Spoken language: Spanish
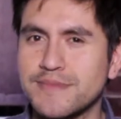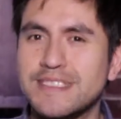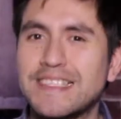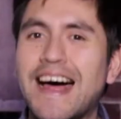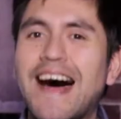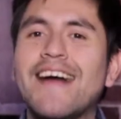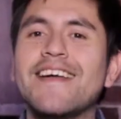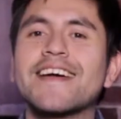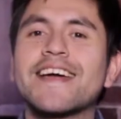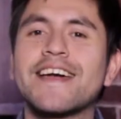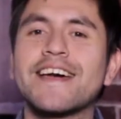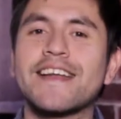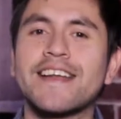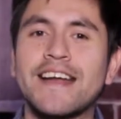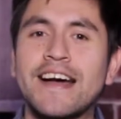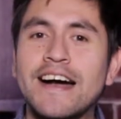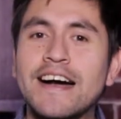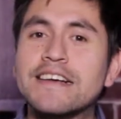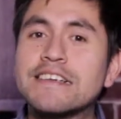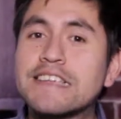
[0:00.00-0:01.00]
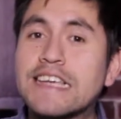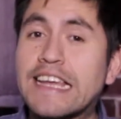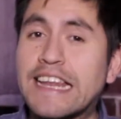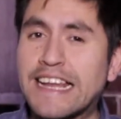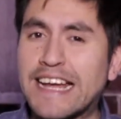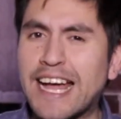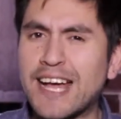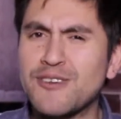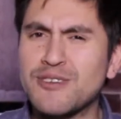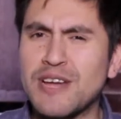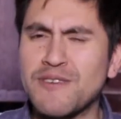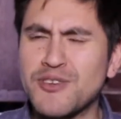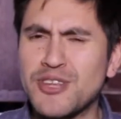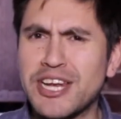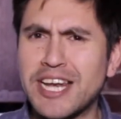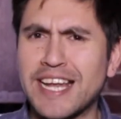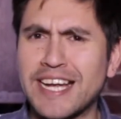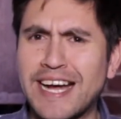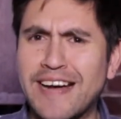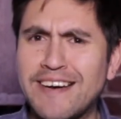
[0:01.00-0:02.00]
Nadie querrá que le caiga un
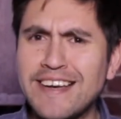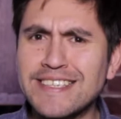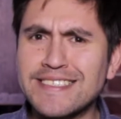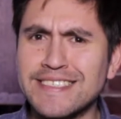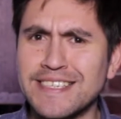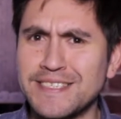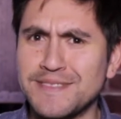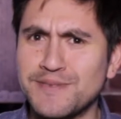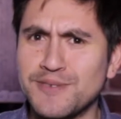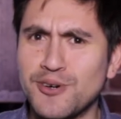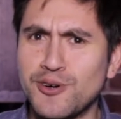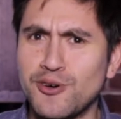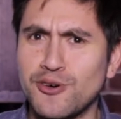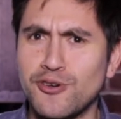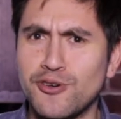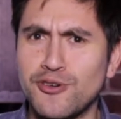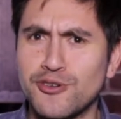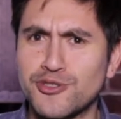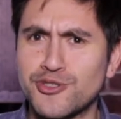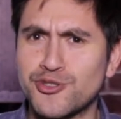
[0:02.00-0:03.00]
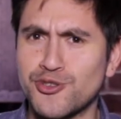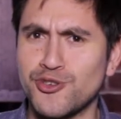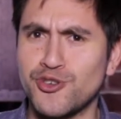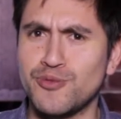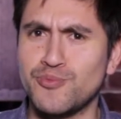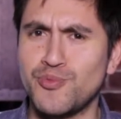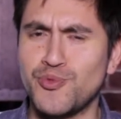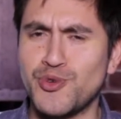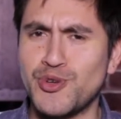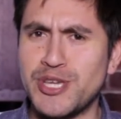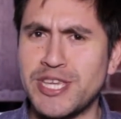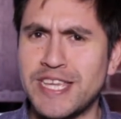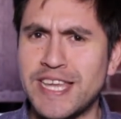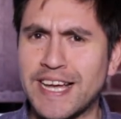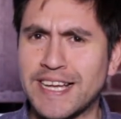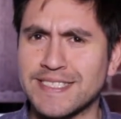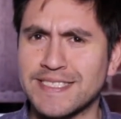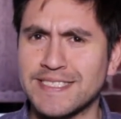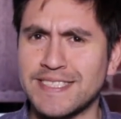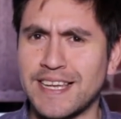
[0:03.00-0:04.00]
avión en la cabeza. ¿O soy
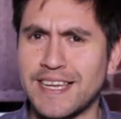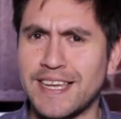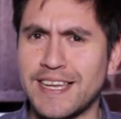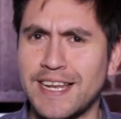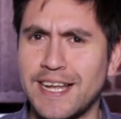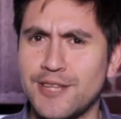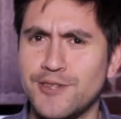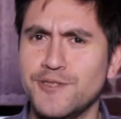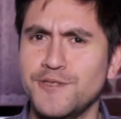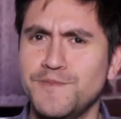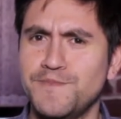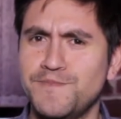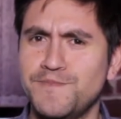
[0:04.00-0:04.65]
muy exagerado?